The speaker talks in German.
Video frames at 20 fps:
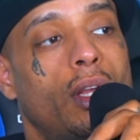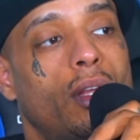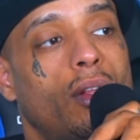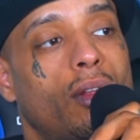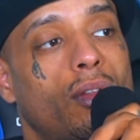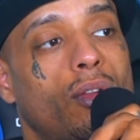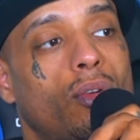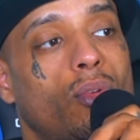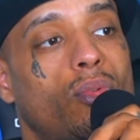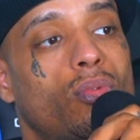Die
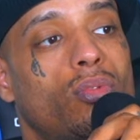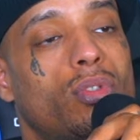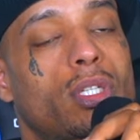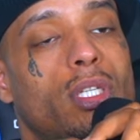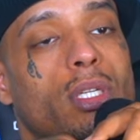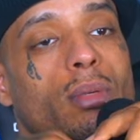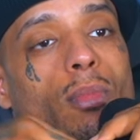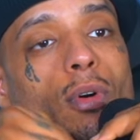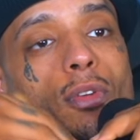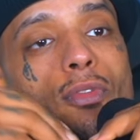Leute ruhen
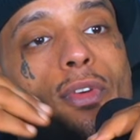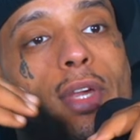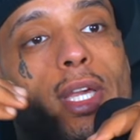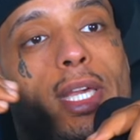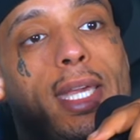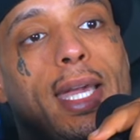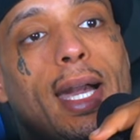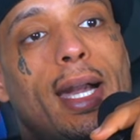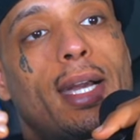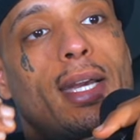sich immer auf
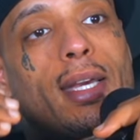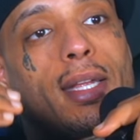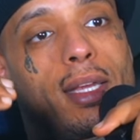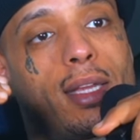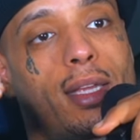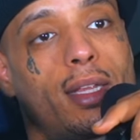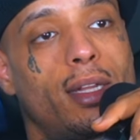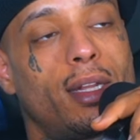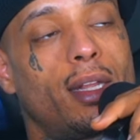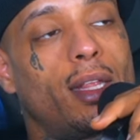
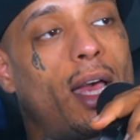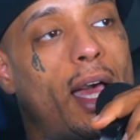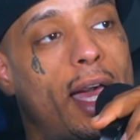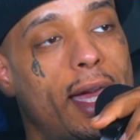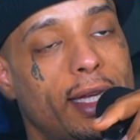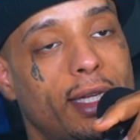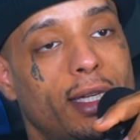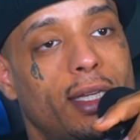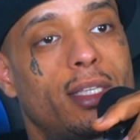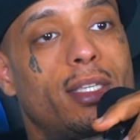
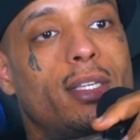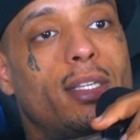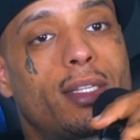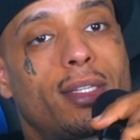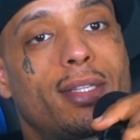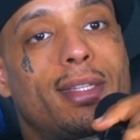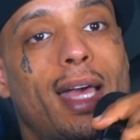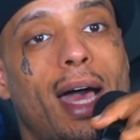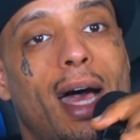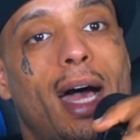vergangenheitliche
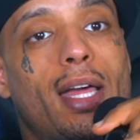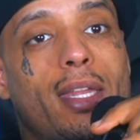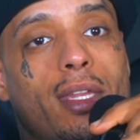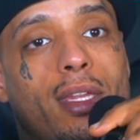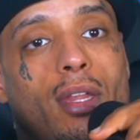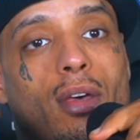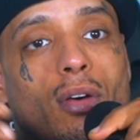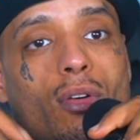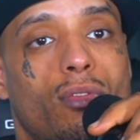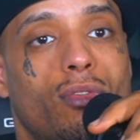
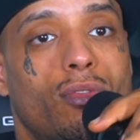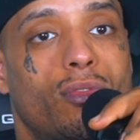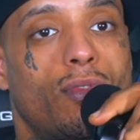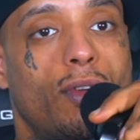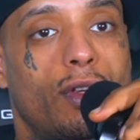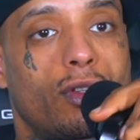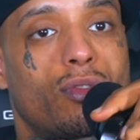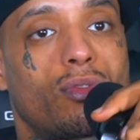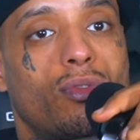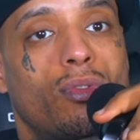Taten auf,
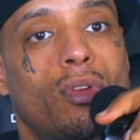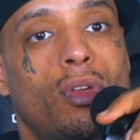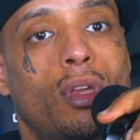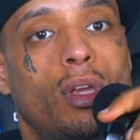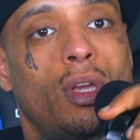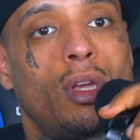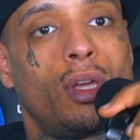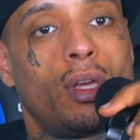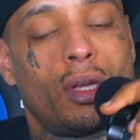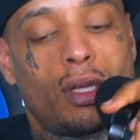weißt du?
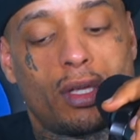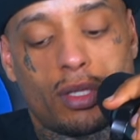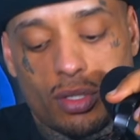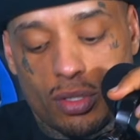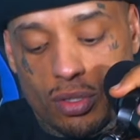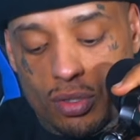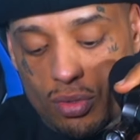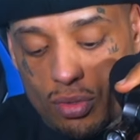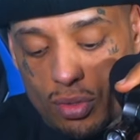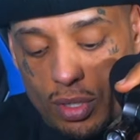Es
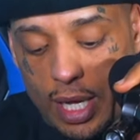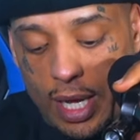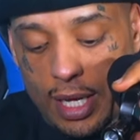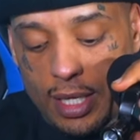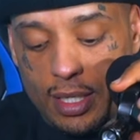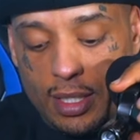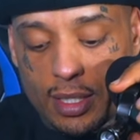ist so, kein